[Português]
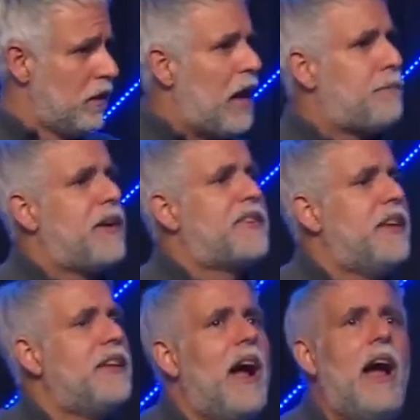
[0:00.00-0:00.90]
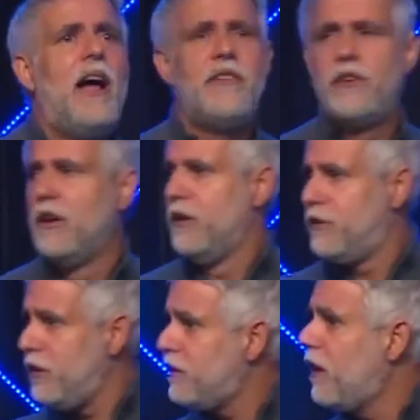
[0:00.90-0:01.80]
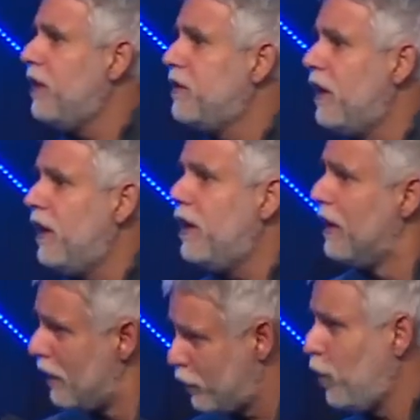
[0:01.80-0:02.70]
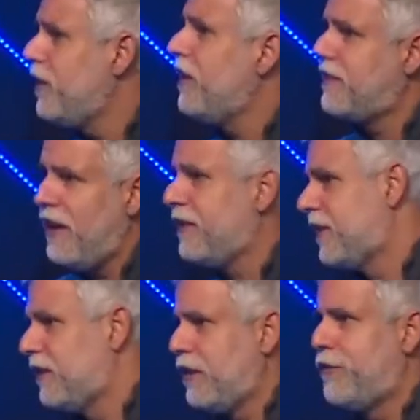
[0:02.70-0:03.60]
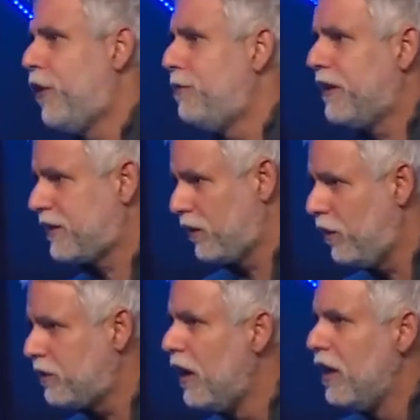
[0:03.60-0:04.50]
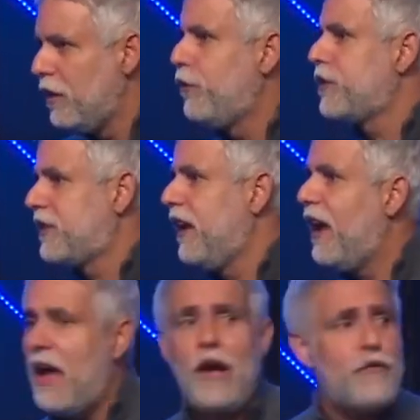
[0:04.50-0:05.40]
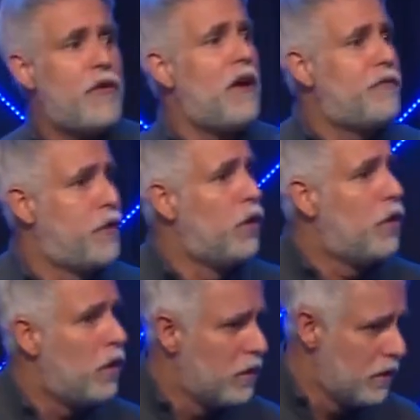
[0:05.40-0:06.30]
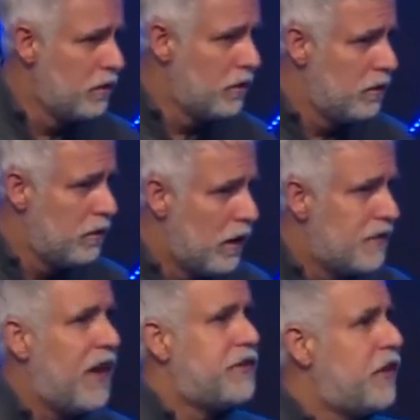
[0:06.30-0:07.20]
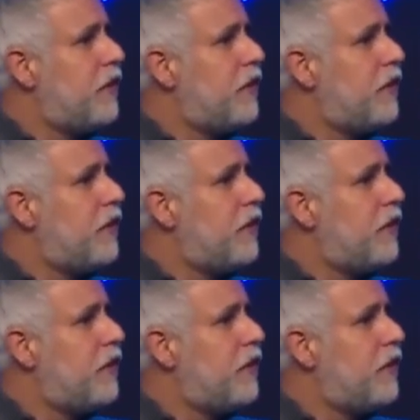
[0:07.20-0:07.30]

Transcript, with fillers: capacidade de entender todas essas informações e você é a favor da